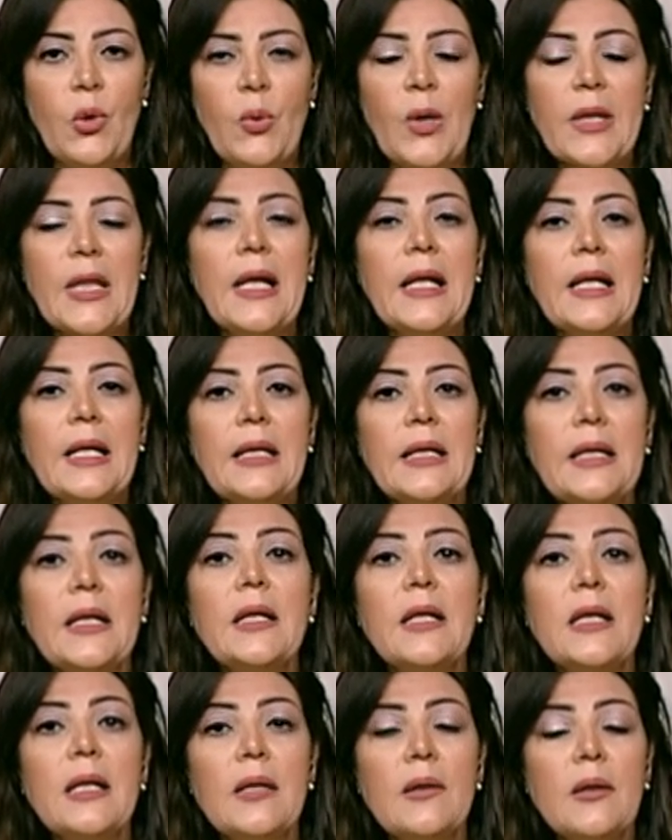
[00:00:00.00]
وذلك
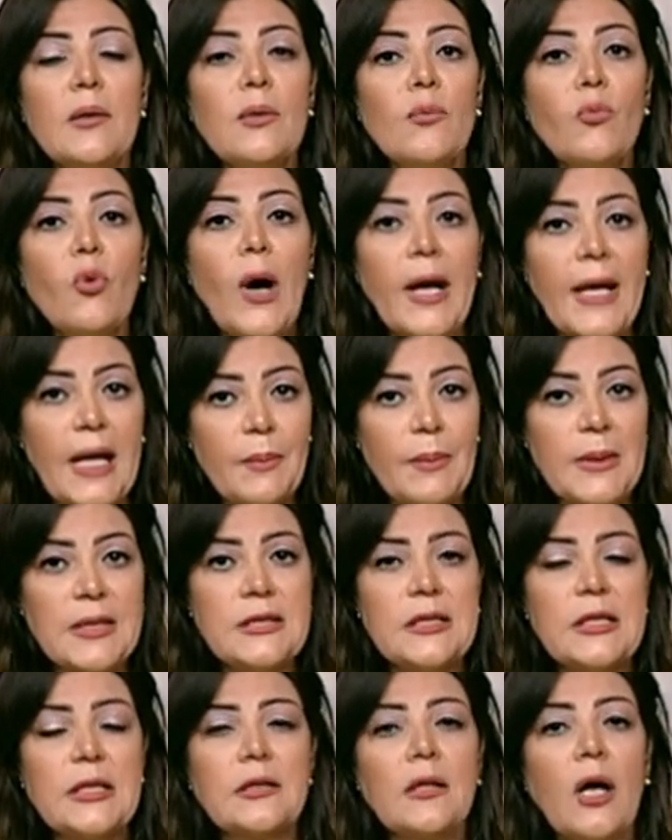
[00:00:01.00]
لمواكبة
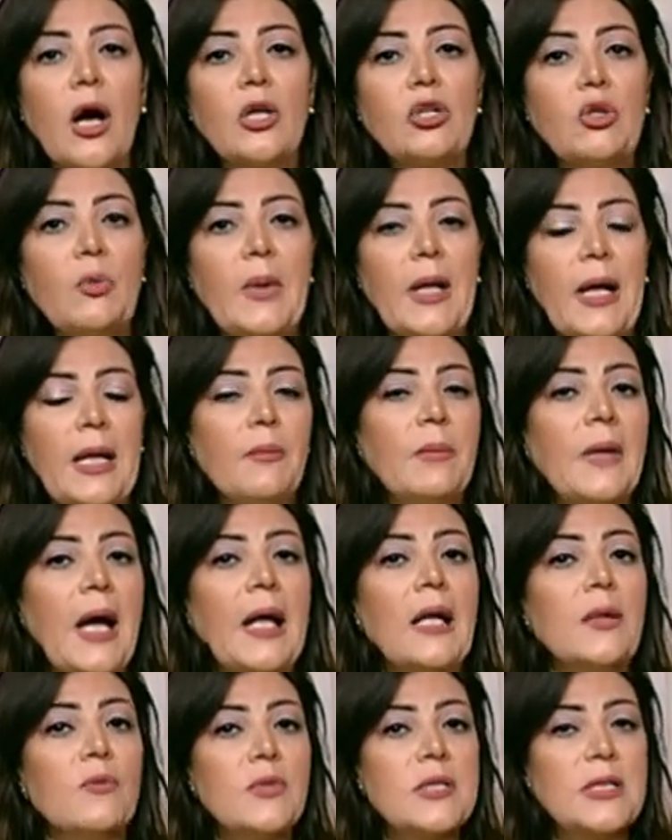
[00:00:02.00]
التقدم العلمي
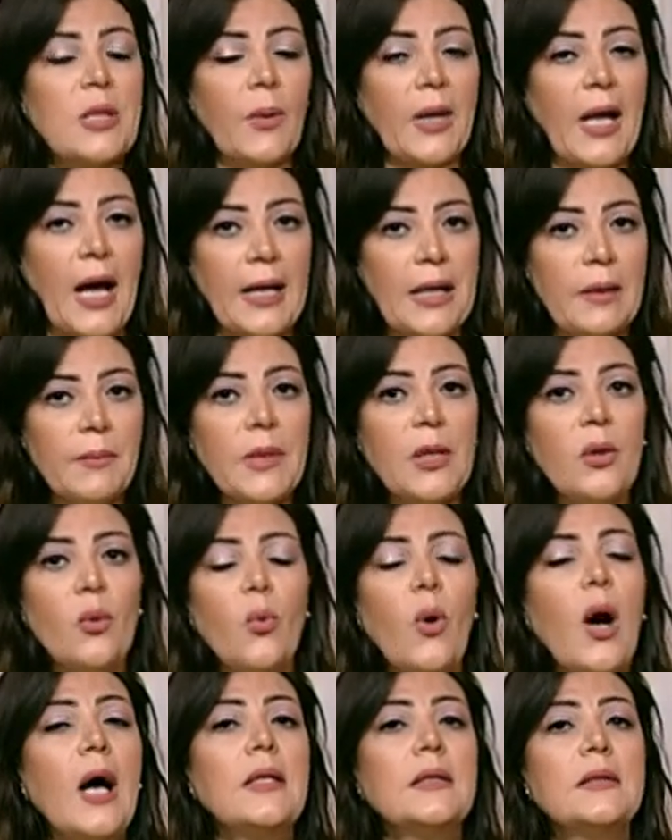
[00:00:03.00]
على المستوى العالمي
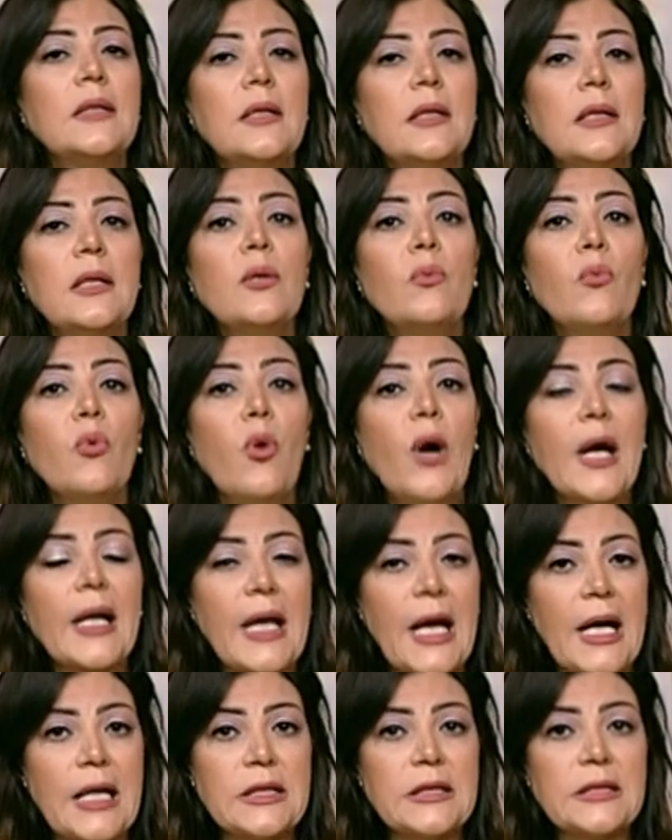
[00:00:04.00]
وأيضا
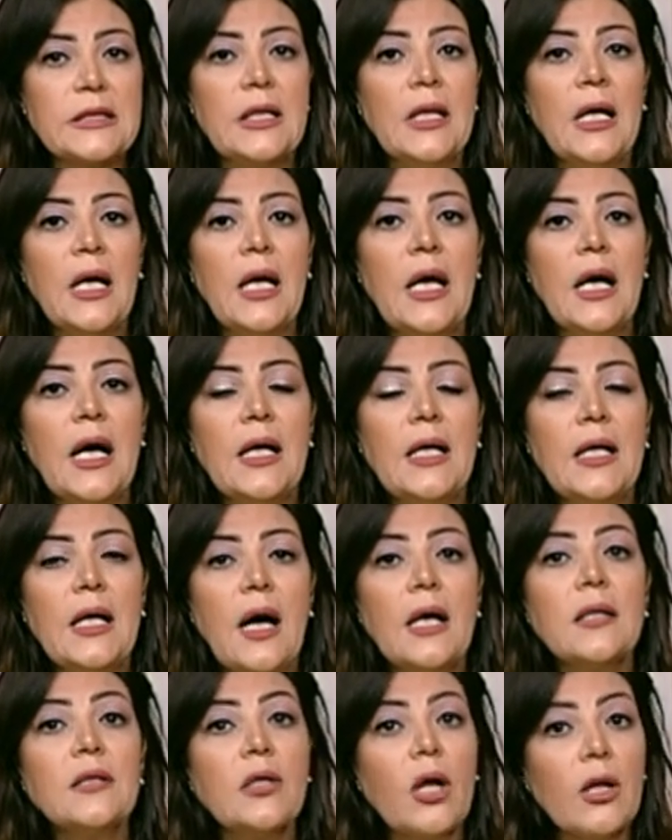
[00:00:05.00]
لمواجهة
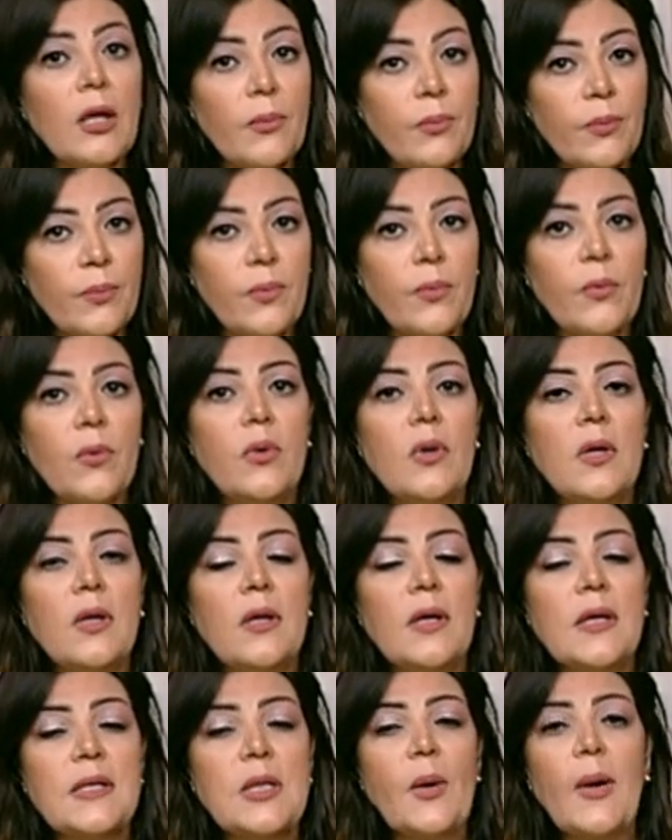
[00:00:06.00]
آه، الطلب
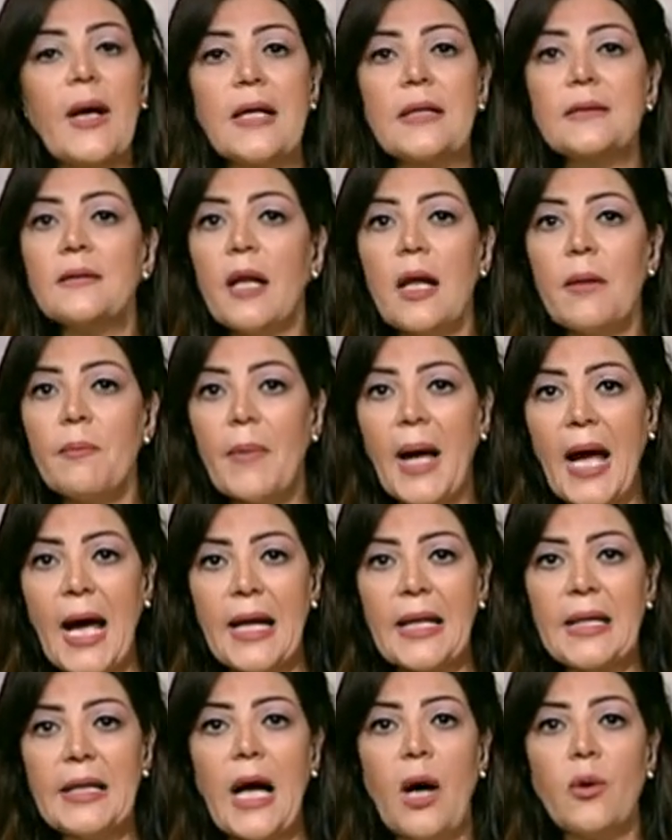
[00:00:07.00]
آه، سواء كان طلب
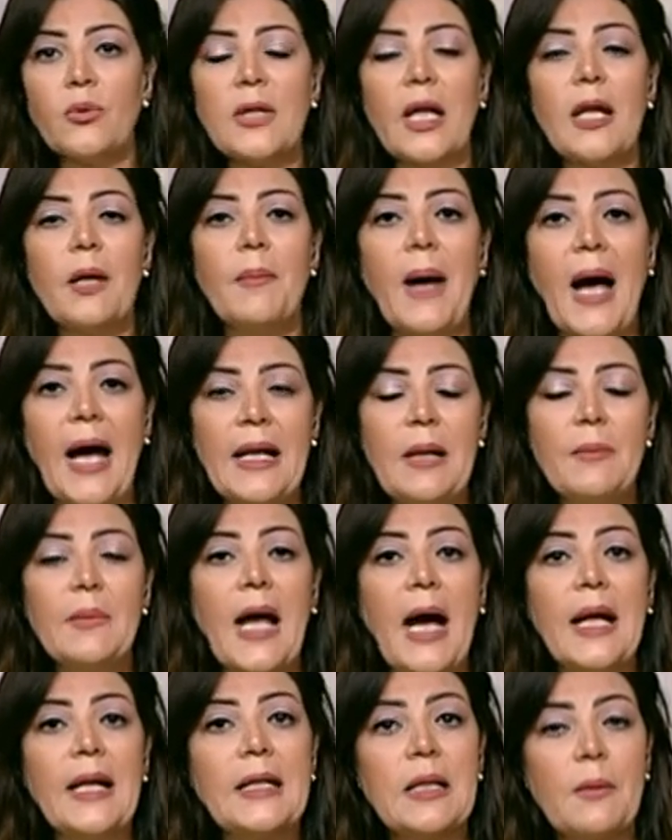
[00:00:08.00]
محلي او طلب
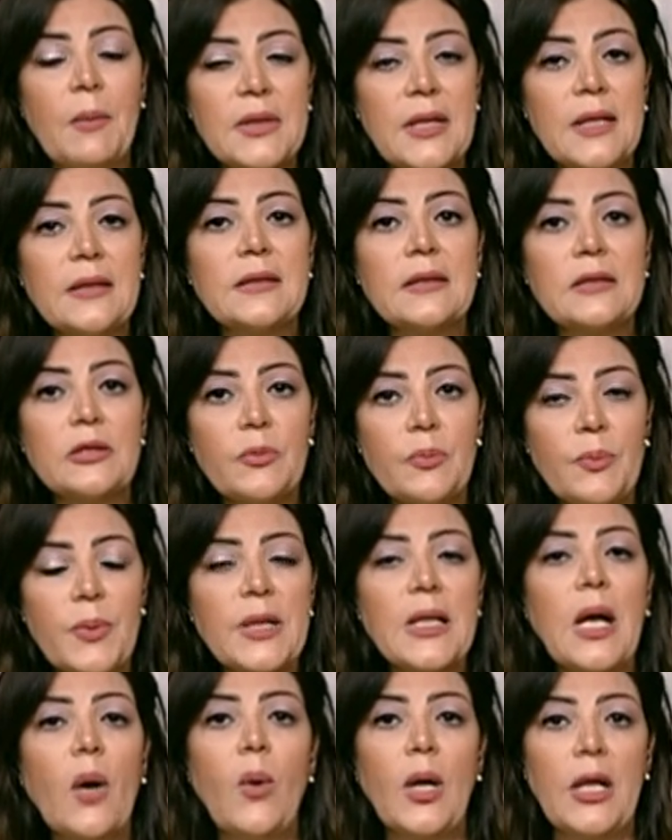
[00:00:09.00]
عالمي على النباتات
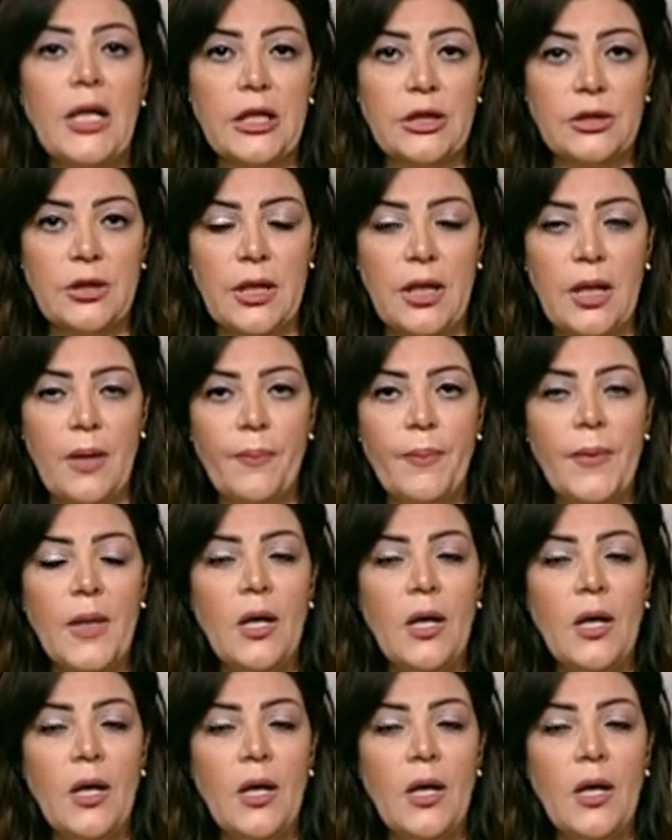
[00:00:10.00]
الطبيه والعطريه